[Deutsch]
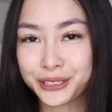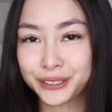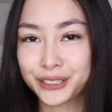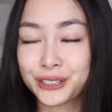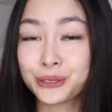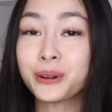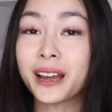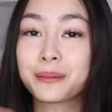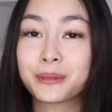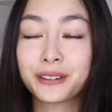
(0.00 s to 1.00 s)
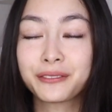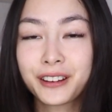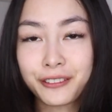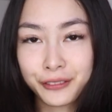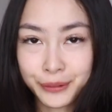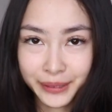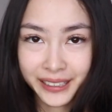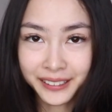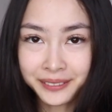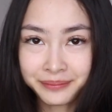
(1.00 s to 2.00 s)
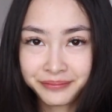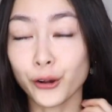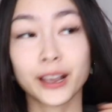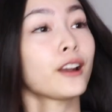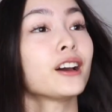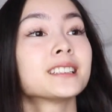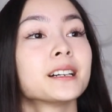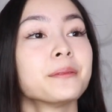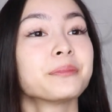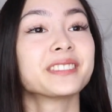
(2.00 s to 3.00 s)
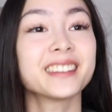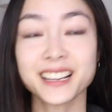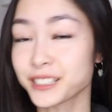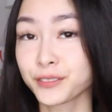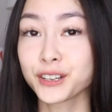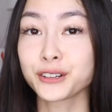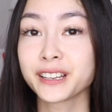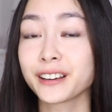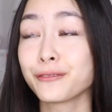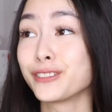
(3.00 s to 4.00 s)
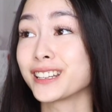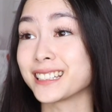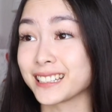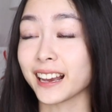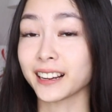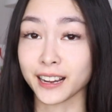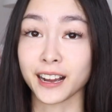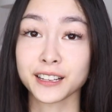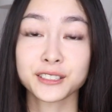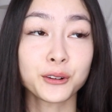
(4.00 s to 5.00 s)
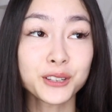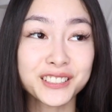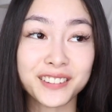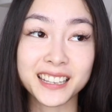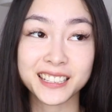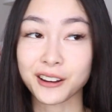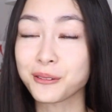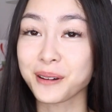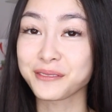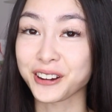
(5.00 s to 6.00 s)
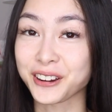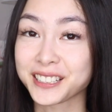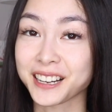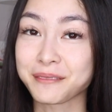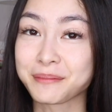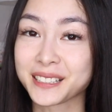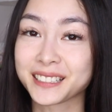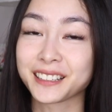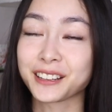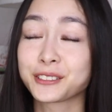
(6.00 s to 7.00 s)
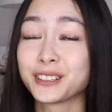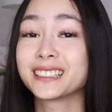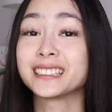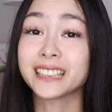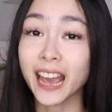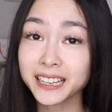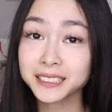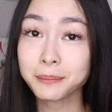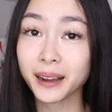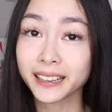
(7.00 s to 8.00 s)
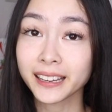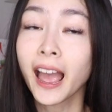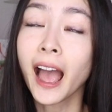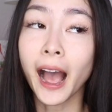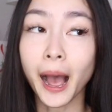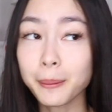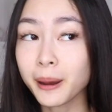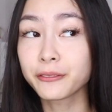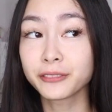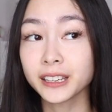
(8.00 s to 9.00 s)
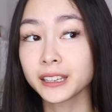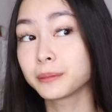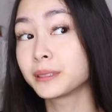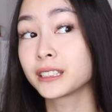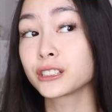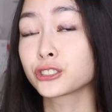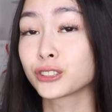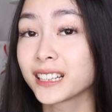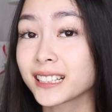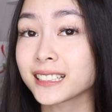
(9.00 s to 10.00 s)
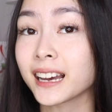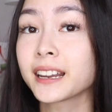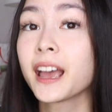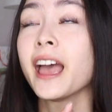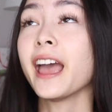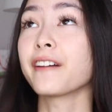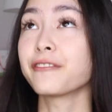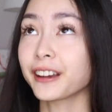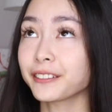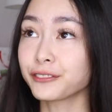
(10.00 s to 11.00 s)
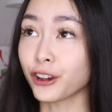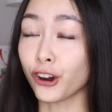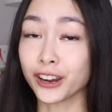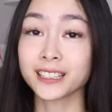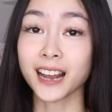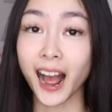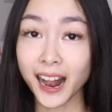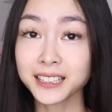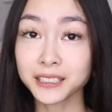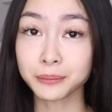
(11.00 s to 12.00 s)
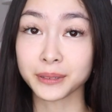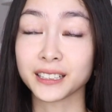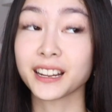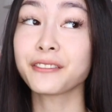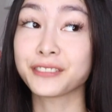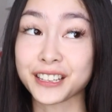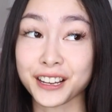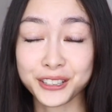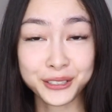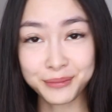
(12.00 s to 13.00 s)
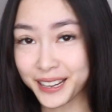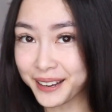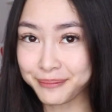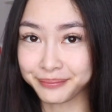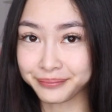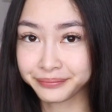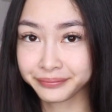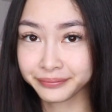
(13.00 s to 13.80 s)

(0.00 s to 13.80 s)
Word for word: zurück zu einem neuen Video von mir. Okay Leute, das Video hier wird sehr krass und zwar zaubern wir heute ein bisschen. Natürlich nicht echte Magie, aber wie ihr im Titel schon gelesen habt, erwecken wir heute alte Bilder wieder zum Leben.